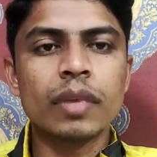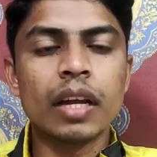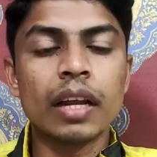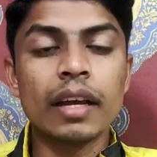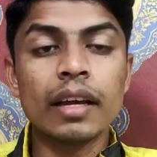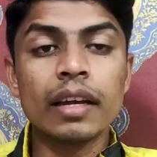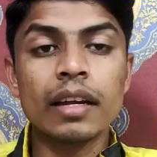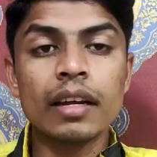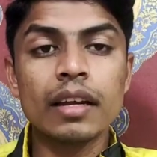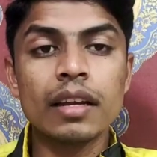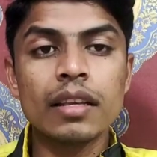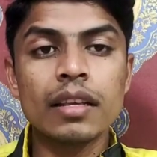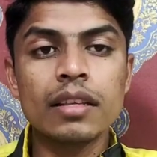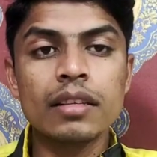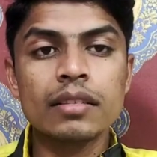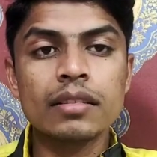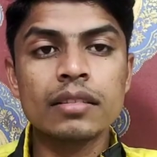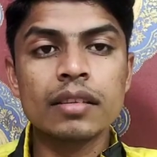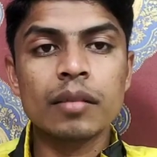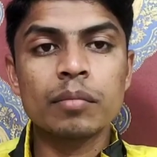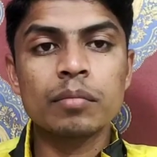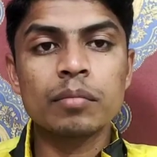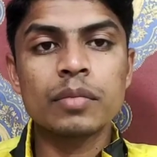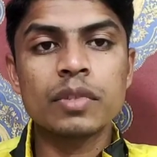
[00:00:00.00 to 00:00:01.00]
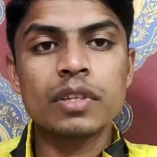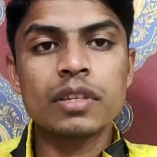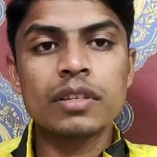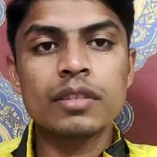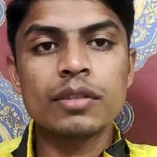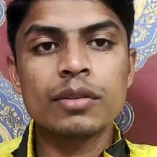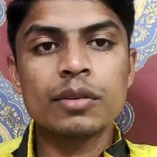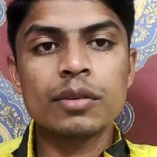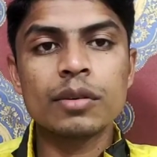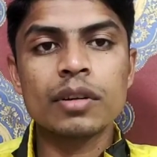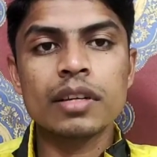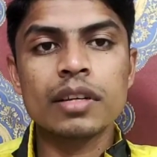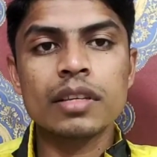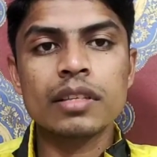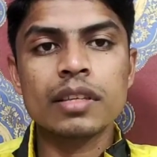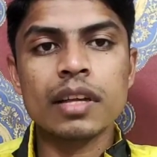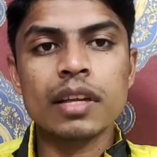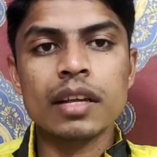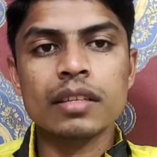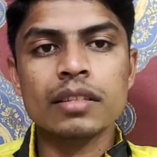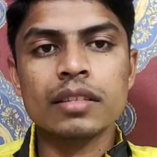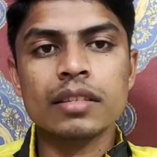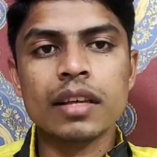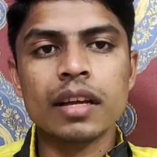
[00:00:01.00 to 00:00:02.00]
लेकिन इन सब चीज़ों के
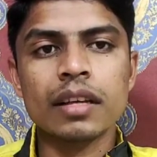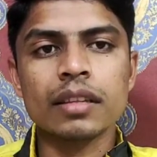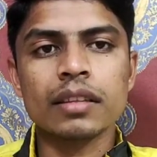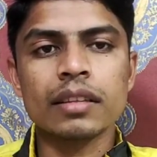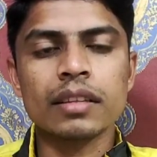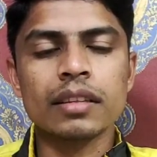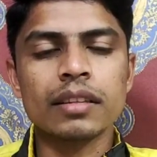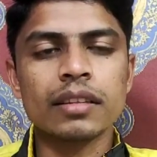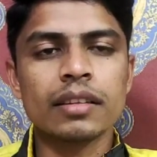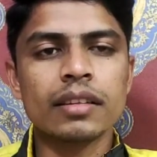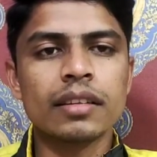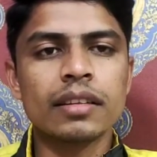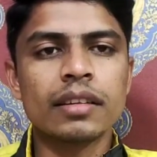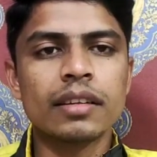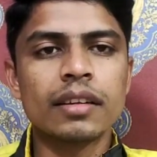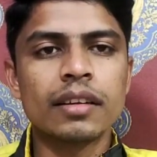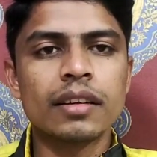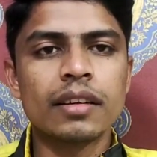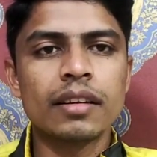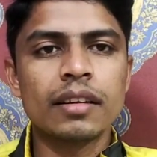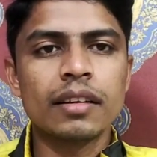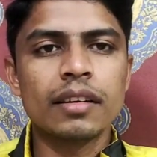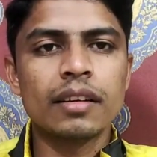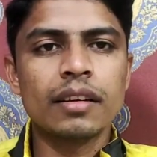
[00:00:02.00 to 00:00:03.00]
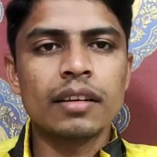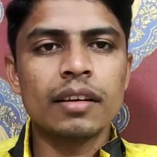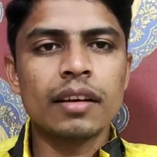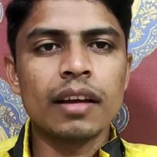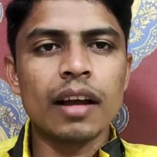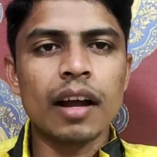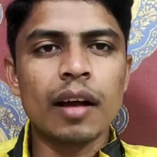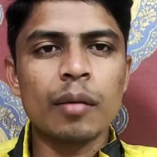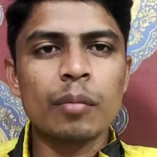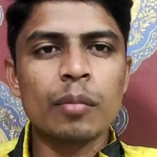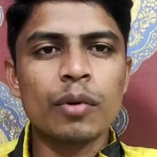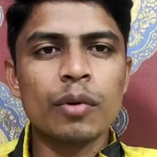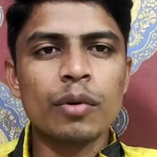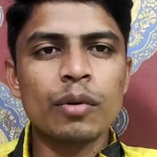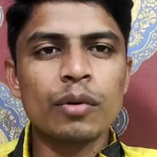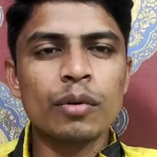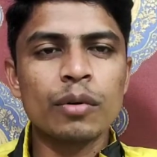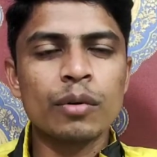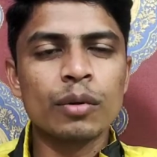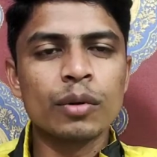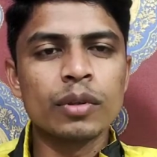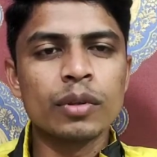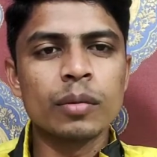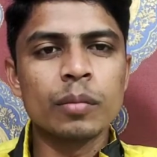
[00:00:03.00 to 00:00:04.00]
साथ साथ आपको
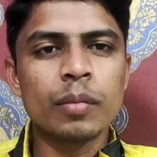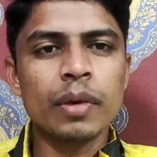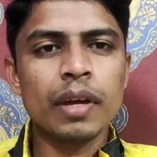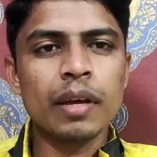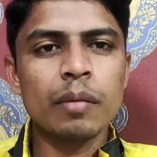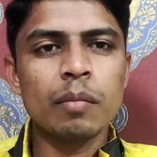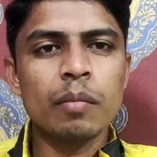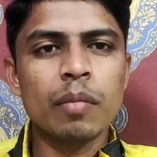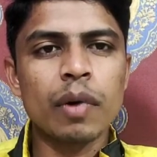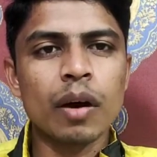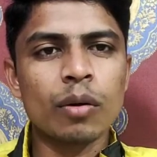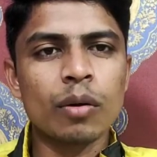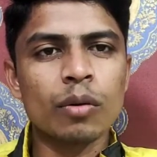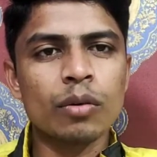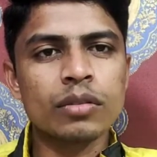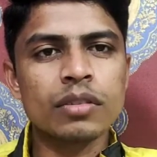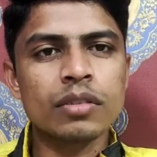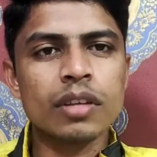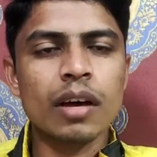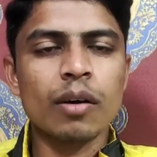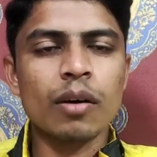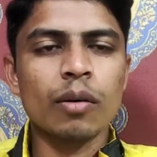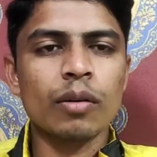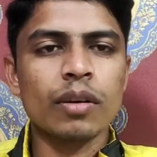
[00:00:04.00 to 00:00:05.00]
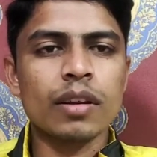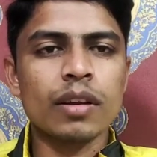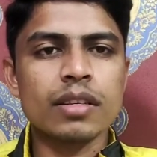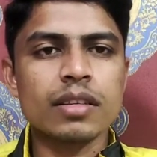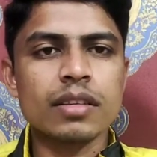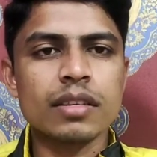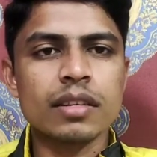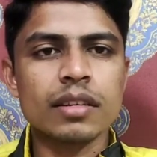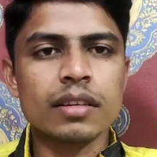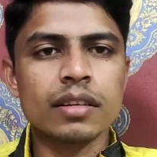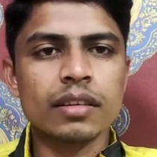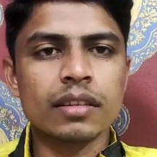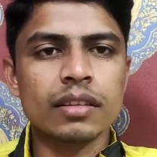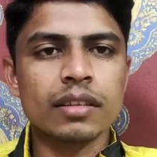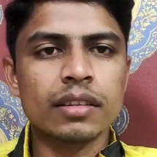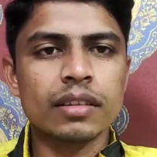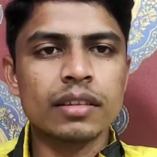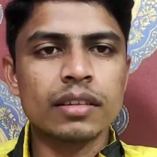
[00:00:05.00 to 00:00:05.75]
खुद पे भरोसा होना चाहिए